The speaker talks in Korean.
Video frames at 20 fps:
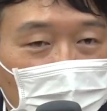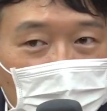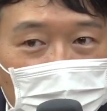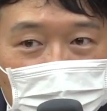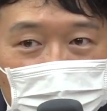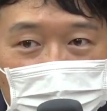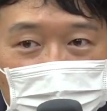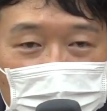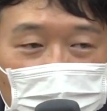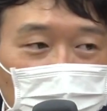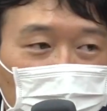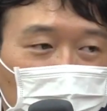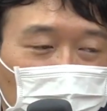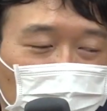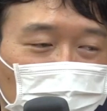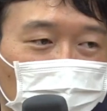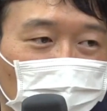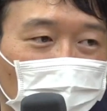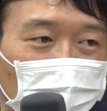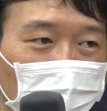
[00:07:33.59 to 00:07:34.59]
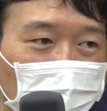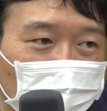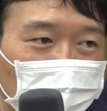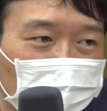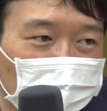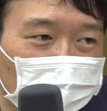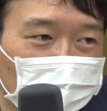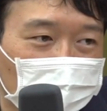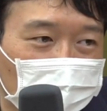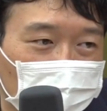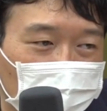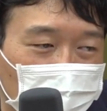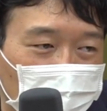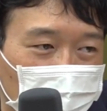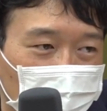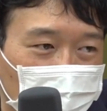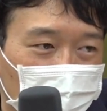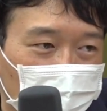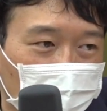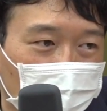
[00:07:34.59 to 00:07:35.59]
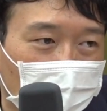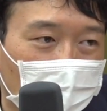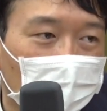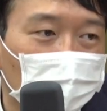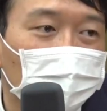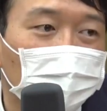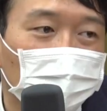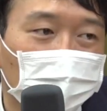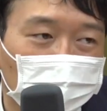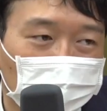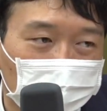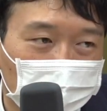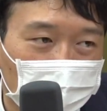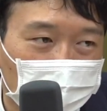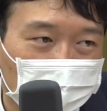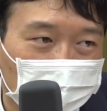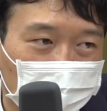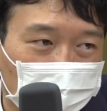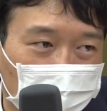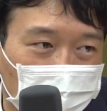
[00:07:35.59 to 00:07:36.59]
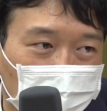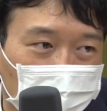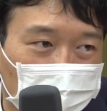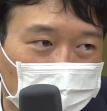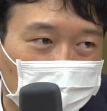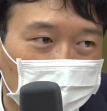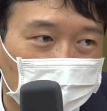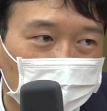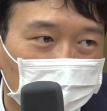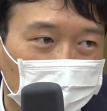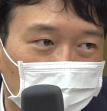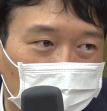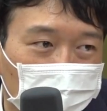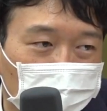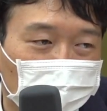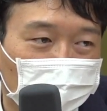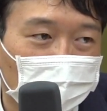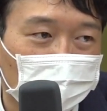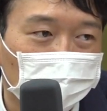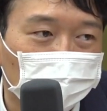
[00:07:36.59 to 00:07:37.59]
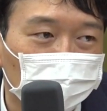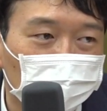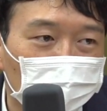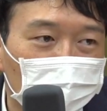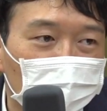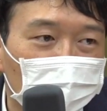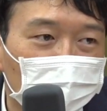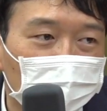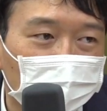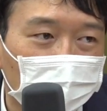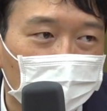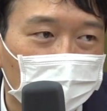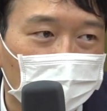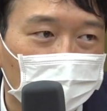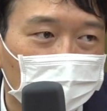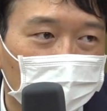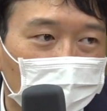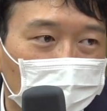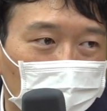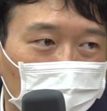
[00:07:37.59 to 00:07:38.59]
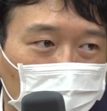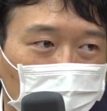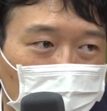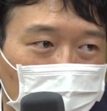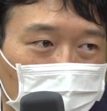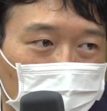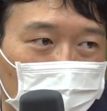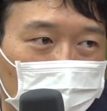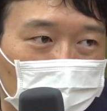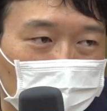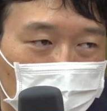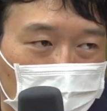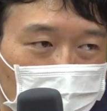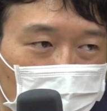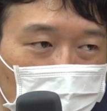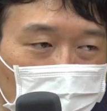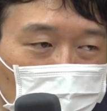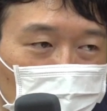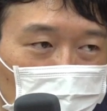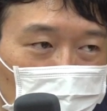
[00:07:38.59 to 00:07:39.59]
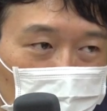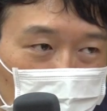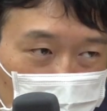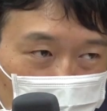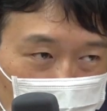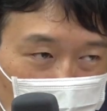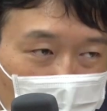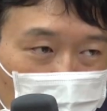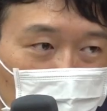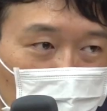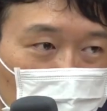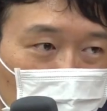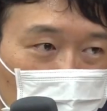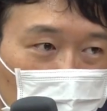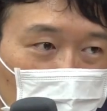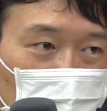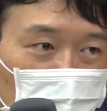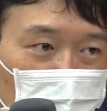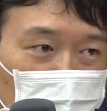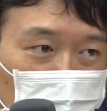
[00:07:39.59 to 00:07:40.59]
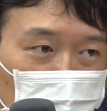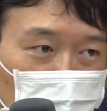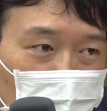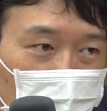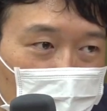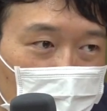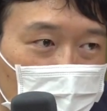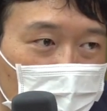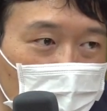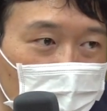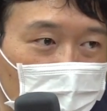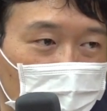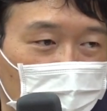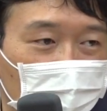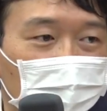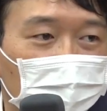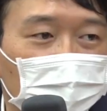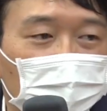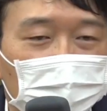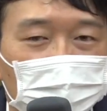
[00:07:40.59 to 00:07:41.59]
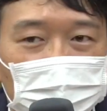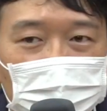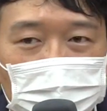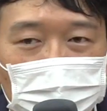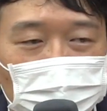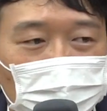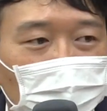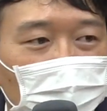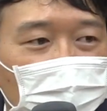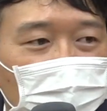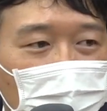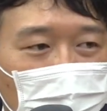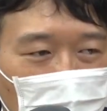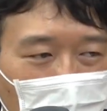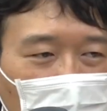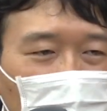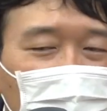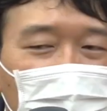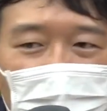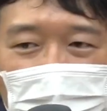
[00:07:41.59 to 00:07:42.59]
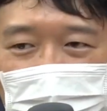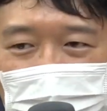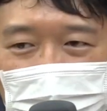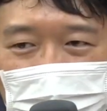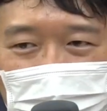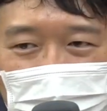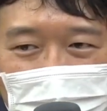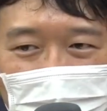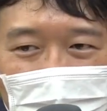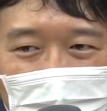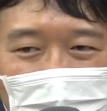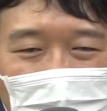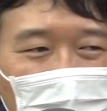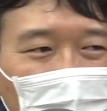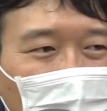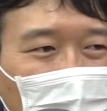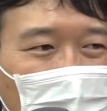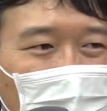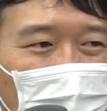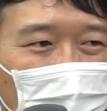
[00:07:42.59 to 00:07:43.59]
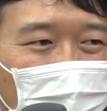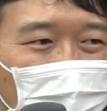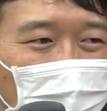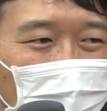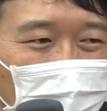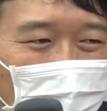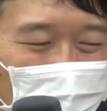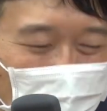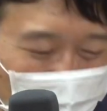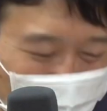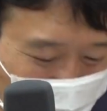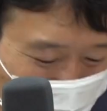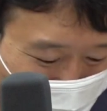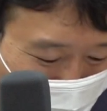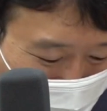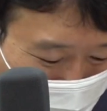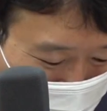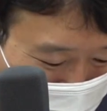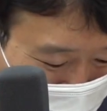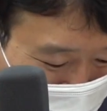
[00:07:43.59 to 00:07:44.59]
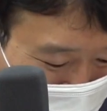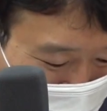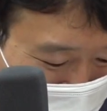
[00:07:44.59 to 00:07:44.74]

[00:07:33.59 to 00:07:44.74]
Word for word: 일단은 주목받고 있는 것은 하위권 주자들이에요. 하위권 주자? 그중에 2명이 탈락을 하고 또 일부는 남을 수 있기 때문에 예. 이들이 무엇을 버닝할 것인가 아. 이것이 또